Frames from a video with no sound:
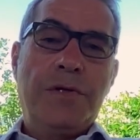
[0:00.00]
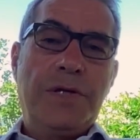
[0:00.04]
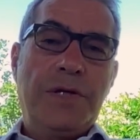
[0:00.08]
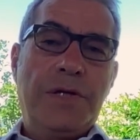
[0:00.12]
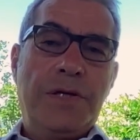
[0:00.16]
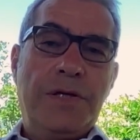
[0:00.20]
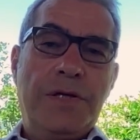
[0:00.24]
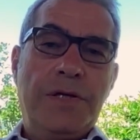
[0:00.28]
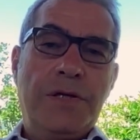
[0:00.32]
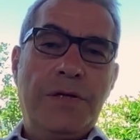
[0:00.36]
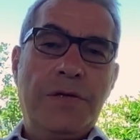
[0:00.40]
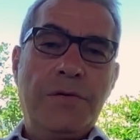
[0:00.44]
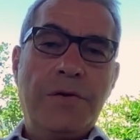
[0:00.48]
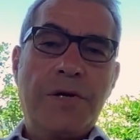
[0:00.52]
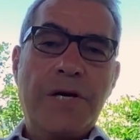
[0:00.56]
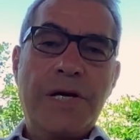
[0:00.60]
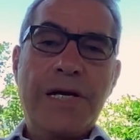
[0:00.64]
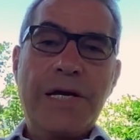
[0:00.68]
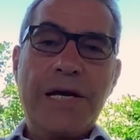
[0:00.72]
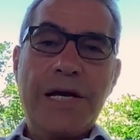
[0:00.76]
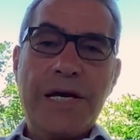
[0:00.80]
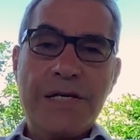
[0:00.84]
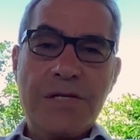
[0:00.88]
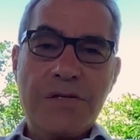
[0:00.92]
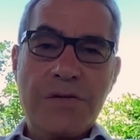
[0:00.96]
Eh, non a
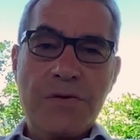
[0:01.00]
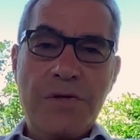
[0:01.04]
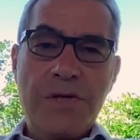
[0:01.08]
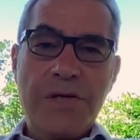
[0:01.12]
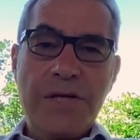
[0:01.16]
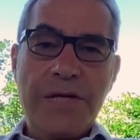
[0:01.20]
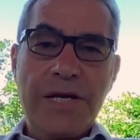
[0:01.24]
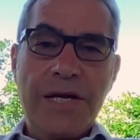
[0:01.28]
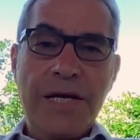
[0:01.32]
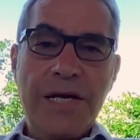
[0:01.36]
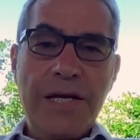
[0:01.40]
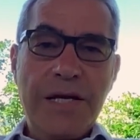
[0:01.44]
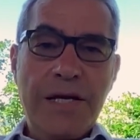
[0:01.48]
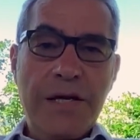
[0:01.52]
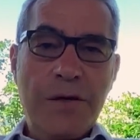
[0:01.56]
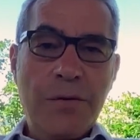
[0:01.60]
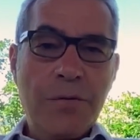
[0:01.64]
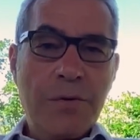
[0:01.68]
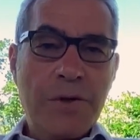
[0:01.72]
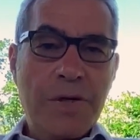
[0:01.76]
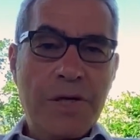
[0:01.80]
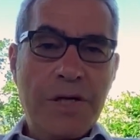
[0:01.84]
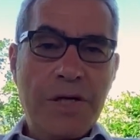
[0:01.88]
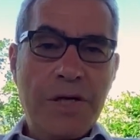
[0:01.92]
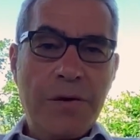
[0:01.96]
caso l'Italia è
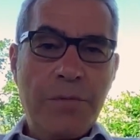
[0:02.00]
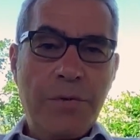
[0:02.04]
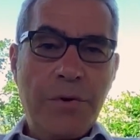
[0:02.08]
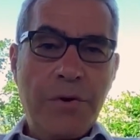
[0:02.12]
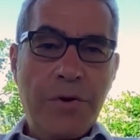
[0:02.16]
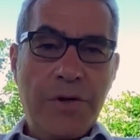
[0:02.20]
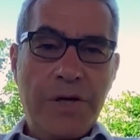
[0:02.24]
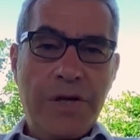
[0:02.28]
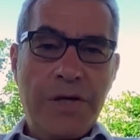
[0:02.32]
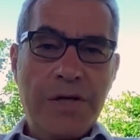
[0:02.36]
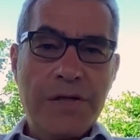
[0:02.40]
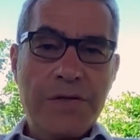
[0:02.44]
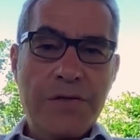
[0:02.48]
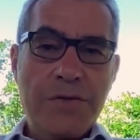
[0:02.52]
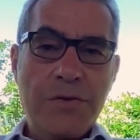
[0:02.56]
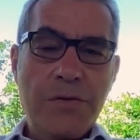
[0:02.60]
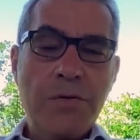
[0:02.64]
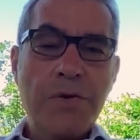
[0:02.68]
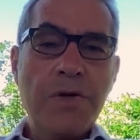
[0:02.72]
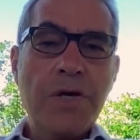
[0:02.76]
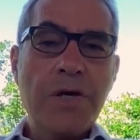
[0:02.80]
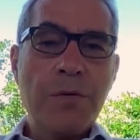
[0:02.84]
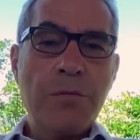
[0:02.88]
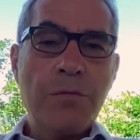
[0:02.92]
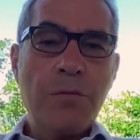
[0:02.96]
una delle poche
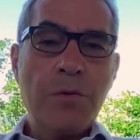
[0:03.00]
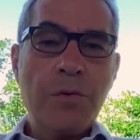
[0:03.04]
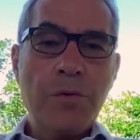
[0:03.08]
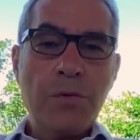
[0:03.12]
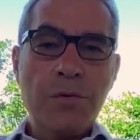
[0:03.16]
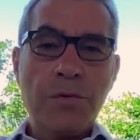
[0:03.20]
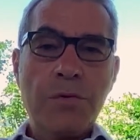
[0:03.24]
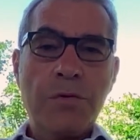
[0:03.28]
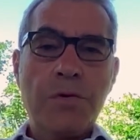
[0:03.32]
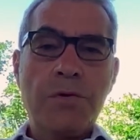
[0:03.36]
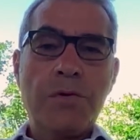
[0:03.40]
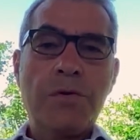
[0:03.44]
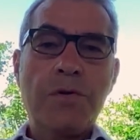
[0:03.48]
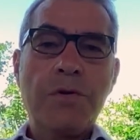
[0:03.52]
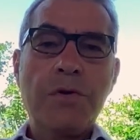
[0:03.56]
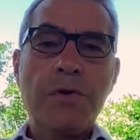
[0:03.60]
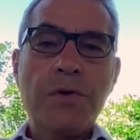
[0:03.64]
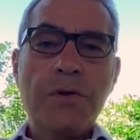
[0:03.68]
nazioni al mondo